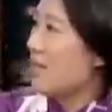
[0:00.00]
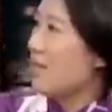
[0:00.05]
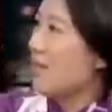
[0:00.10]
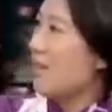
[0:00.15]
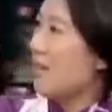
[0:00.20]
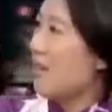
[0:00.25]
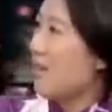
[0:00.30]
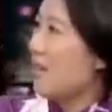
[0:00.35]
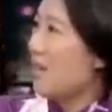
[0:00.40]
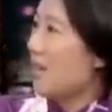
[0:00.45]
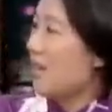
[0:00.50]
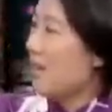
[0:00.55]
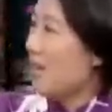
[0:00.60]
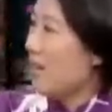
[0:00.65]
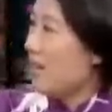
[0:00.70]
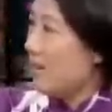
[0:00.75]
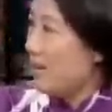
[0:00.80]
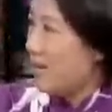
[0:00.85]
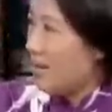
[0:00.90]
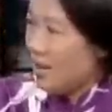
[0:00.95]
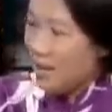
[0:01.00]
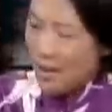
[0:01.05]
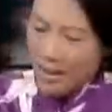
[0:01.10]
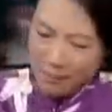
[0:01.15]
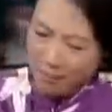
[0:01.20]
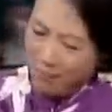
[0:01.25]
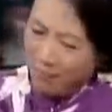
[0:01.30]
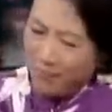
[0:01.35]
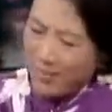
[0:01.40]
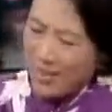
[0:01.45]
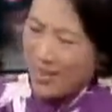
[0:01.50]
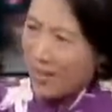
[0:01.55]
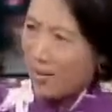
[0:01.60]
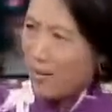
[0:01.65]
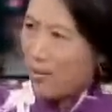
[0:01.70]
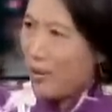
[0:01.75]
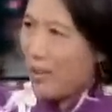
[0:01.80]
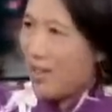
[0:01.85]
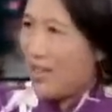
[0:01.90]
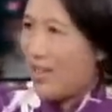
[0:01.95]
是真的。现在
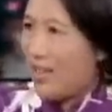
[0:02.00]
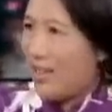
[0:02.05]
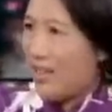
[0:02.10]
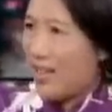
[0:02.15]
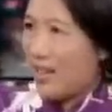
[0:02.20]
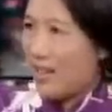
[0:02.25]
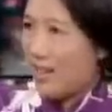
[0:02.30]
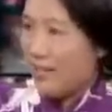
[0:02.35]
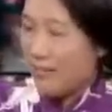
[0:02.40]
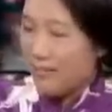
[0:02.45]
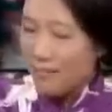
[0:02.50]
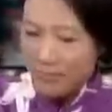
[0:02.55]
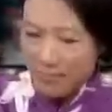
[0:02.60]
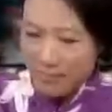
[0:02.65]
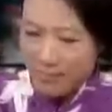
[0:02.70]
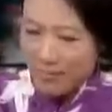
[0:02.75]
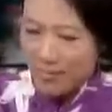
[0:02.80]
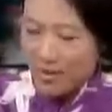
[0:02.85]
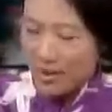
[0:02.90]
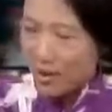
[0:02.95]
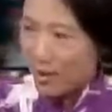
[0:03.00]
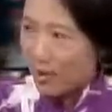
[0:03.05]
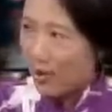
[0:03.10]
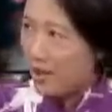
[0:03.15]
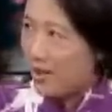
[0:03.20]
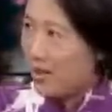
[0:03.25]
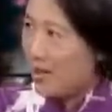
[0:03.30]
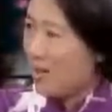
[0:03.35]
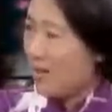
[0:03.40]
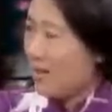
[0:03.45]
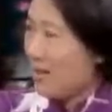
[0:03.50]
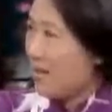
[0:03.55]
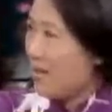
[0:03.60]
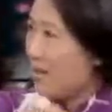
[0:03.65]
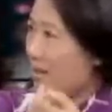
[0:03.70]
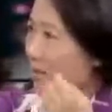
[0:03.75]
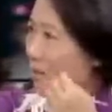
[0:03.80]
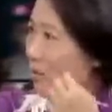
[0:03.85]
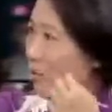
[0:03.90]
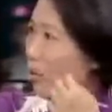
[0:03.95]
正规的银行也有一些
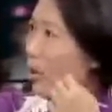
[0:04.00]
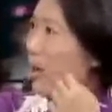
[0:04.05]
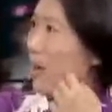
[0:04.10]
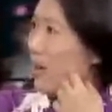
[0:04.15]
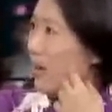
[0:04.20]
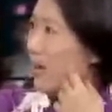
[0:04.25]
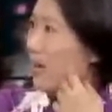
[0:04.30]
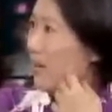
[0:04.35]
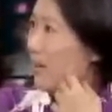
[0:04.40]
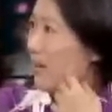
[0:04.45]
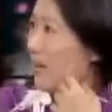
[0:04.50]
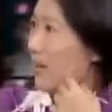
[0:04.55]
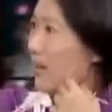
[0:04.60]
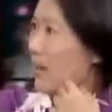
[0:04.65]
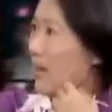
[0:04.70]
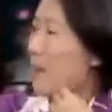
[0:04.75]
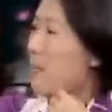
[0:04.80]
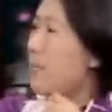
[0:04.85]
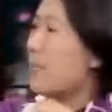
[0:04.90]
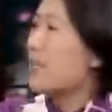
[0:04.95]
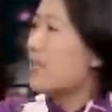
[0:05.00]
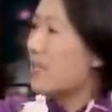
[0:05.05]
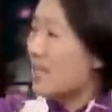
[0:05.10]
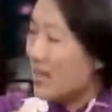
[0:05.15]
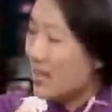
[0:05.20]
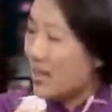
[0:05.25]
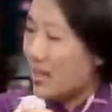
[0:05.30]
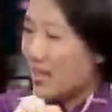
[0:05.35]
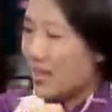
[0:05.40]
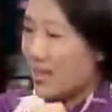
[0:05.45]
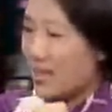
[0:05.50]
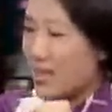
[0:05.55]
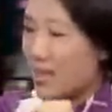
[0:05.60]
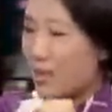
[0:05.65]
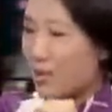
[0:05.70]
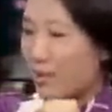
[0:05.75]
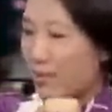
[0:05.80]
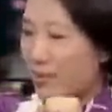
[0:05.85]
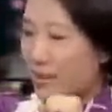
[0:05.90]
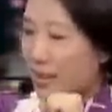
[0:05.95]
庄放贷吗？不是银行给
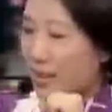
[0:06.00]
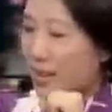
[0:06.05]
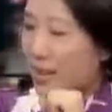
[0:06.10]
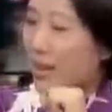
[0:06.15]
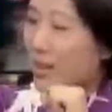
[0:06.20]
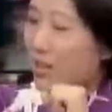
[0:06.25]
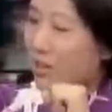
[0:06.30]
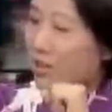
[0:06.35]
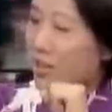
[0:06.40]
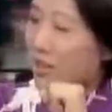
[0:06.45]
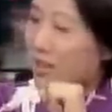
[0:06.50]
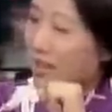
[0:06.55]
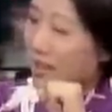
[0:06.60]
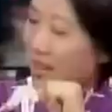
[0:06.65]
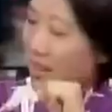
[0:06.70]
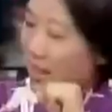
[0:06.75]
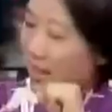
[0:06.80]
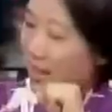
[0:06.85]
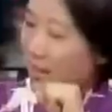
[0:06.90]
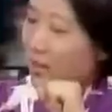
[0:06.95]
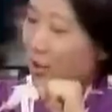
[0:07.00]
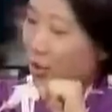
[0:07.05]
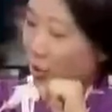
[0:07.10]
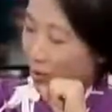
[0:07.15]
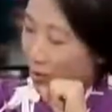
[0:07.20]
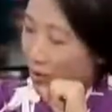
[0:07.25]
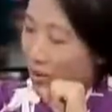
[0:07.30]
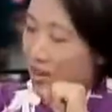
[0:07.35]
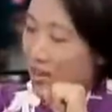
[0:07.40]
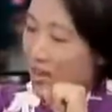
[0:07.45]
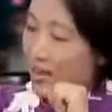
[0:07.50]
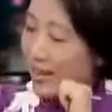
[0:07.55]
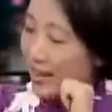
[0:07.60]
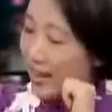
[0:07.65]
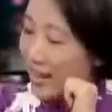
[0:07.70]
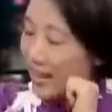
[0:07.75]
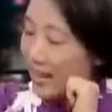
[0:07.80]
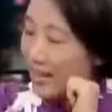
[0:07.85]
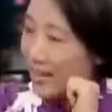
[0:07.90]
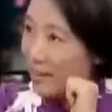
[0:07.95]
钱庄放贷，就是银行有的是
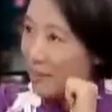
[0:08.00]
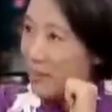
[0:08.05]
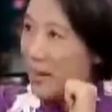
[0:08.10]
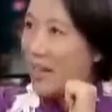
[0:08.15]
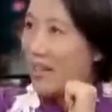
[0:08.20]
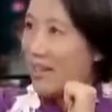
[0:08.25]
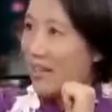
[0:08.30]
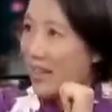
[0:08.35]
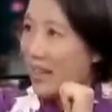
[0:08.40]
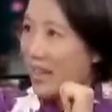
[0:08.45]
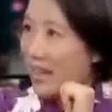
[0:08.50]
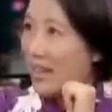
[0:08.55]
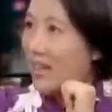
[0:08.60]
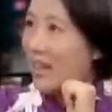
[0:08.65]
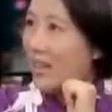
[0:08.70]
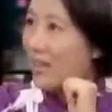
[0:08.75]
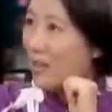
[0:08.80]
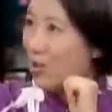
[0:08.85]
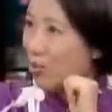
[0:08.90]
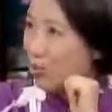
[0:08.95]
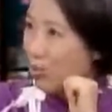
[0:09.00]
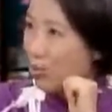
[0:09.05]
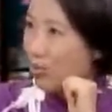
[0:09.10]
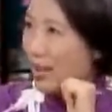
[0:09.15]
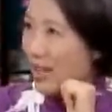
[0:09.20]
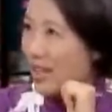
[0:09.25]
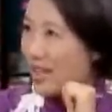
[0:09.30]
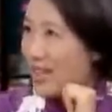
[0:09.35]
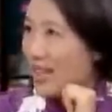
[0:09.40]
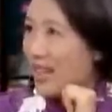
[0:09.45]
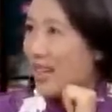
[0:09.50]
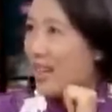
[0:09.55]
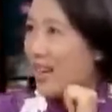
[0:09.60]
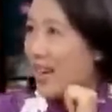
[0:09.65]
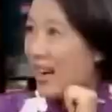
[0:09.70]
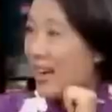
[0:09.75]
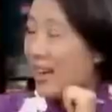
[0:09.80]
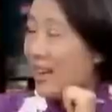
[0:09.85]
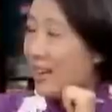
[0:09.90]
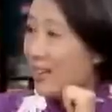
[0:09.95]
银行里面的人弄出点
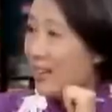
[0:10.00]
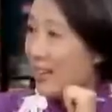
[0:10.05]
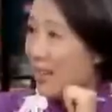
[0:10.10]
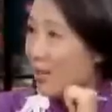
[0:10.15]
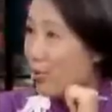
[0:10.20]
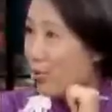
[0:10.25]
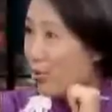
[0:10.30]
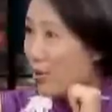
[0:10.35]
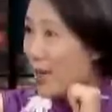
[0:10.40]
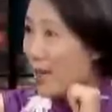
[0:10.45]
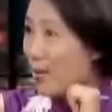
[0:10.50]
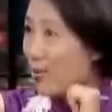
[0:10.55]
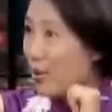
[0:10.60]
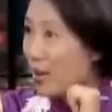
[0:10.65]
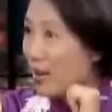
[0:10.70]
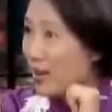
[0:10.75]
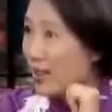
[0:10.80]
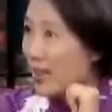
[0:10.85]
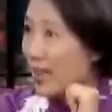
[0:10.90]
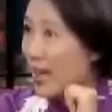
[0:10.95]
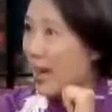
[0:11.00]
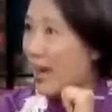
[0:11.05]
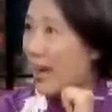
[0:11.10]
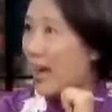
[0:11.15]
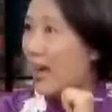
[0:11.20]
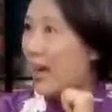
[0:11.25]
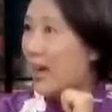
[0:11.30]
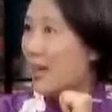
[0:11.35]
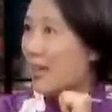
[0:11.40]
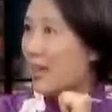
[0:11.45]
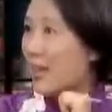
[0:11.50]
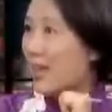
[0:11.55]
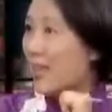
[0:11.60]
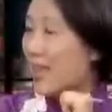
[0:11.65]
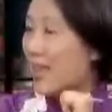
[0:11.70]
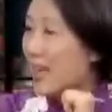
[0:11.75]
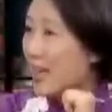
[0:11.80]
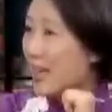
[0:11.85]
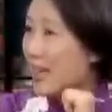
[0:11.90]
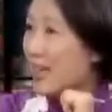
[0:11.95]
钱来，然后去参与高利贷，他
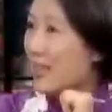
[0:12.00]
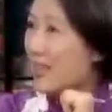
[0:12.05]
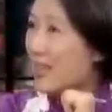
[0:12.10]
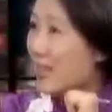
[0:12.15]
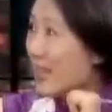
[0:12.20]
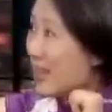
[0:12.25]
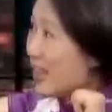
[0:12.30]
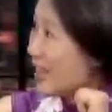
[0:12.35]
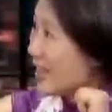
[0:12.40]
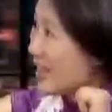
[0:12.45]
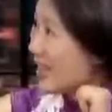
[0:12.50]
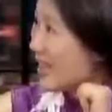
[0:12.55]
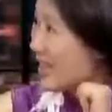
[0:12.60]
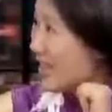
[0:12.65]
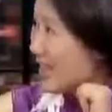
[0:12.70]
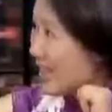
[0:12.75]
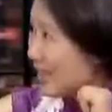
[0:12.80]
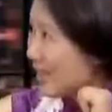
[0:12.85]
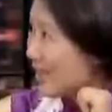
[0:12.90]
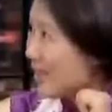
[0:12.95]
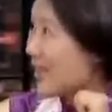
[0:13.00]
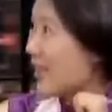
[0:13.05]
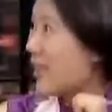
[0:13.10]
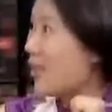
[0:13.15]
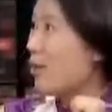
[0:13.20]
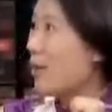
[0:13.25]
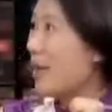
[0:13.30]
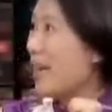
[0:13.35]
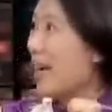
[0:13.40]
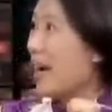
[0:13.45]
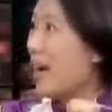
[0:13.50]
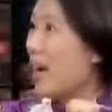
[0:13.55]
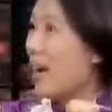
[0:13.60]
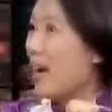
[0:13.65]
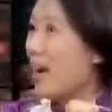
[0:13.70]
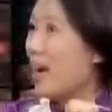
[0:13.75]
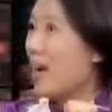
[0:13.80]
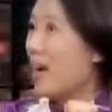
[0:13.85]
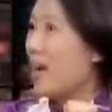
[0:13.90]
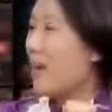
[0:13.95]
银行也能得利，自己也能得利。
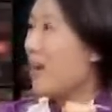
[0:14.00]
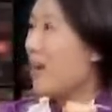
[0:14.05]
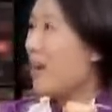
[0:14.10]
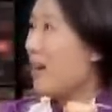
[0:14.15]
你明